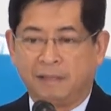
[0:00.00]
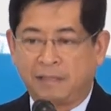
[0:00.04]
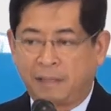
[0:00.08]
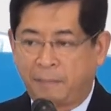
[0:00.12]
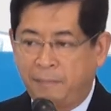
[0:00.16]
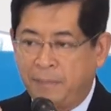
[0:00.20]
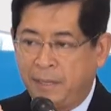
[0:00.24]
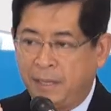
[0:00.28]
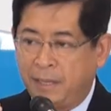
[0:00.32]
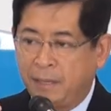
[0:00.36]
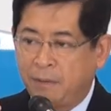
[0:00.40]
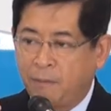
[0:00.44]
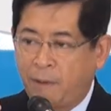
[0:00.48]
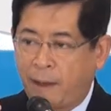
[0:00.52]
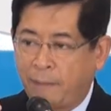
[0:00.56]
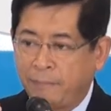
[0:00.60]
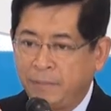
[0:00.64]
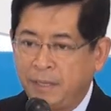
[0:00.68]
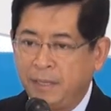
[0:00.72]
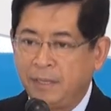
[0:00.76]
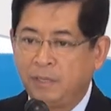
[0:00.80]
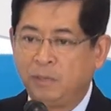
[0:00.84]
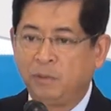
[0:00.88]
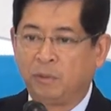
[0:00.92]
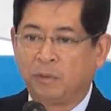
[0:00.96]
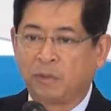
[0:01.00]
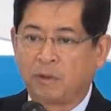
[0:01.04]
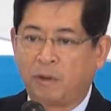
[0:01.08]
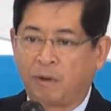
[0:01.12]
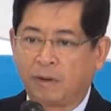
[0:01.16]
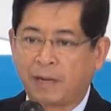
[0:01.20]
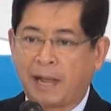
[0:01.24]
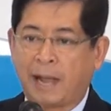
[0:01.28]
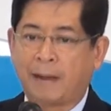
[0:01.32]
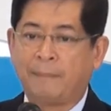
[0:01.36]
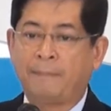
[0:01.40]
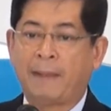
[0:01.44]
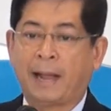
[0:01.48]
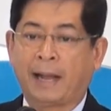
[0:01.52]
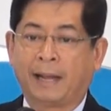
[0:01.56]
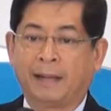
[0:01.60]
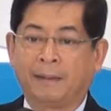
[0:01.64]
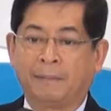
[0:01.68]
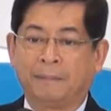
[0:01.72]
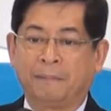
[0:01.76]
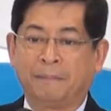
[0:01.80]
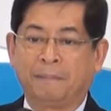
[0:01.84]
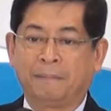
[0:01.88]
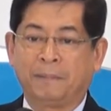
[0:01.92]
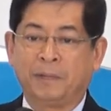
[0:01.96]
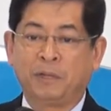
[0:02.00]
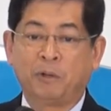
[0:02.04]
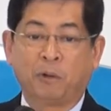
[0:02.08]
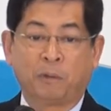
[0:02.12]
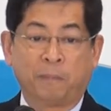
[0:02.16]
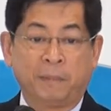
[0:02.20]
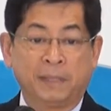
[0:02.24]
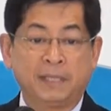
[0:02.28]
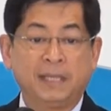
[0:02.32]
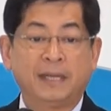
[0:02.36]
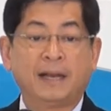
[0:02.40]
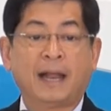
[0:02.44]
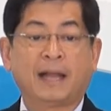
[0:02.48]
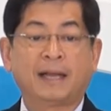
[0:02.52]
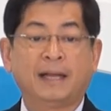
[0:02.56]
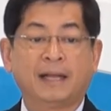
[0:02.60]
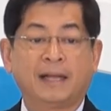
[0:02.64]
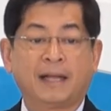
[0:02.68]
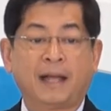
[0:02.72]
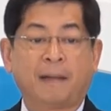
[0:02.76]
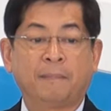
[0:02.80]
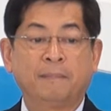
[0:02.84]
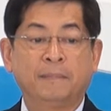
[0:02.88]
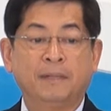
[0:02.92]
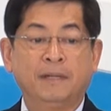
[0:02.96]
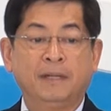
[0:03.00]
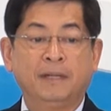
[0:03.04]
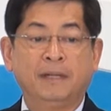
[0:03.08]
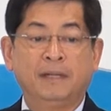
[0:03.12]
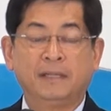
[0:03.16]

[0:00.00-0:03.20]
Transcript: จะมีความยืดหยุ่นของการแบ่งประโยชน์มาที่รัฐนะครับ